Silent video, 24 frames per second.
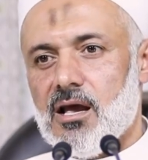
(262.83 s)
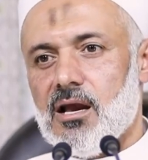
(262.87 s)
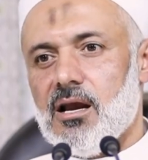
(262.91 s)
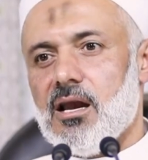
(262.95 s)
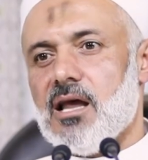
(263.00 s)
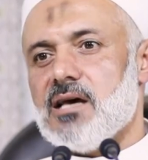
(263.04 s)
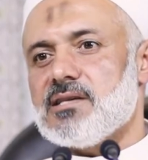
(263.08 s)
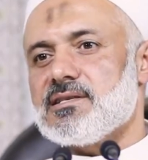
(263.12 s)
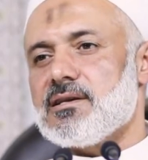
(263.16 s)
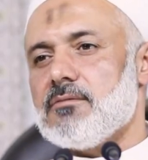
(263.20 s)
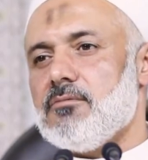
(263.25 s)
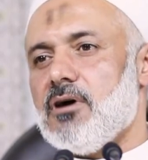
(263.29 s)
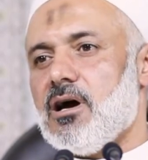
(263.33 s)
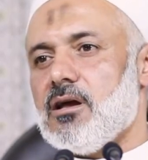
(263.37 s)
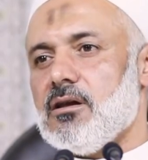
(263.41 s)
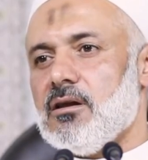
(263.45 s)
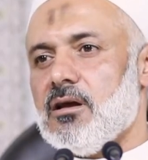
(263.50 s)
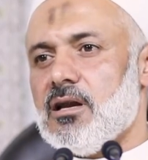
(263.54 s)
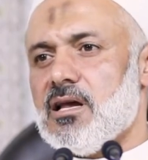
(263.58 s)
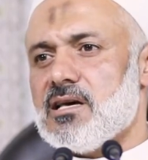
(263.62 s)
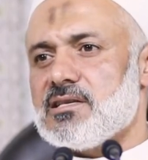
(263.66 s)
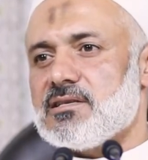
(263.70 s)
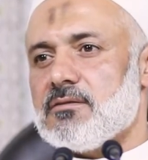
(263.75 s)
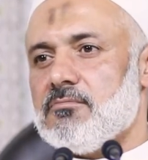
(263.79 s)
لا سمح
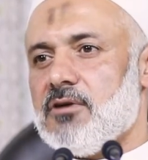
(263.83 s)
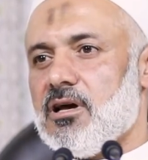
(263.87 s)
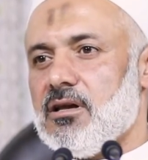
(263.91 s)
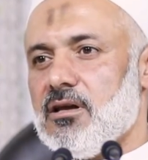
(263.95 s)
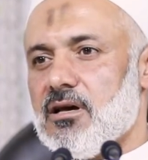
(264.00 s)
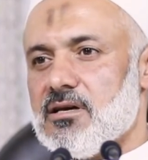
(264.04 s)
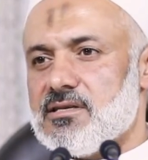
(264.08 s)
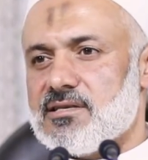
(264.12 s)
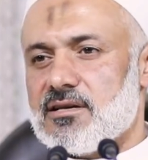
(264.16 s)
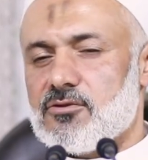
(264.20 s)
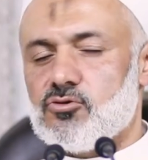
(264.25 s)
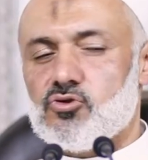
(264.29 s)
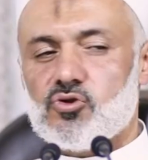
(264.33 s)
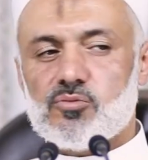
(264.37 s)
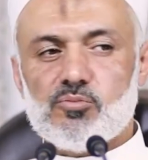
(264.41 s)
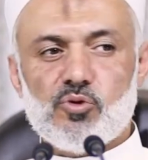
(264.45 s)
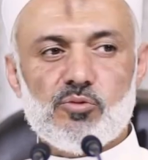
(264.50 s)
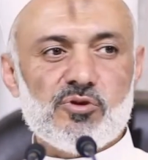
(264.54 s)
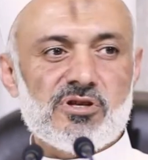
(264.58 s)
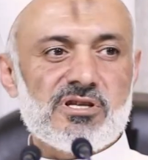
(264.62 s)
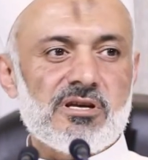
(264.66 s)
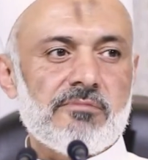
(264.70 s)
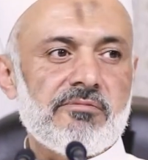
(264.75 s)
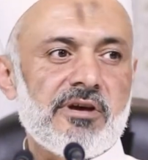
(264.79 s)
الله لا سمح الله إذا كنت مو
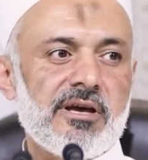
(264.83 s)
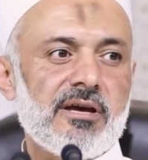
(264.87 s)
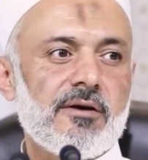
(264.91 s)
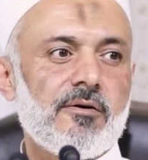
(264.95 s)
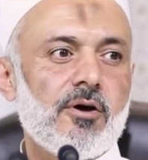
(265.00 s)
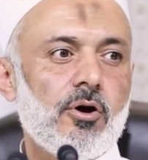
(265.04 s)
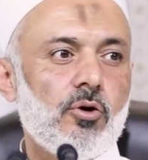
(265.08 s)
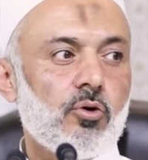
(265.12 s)
منتبه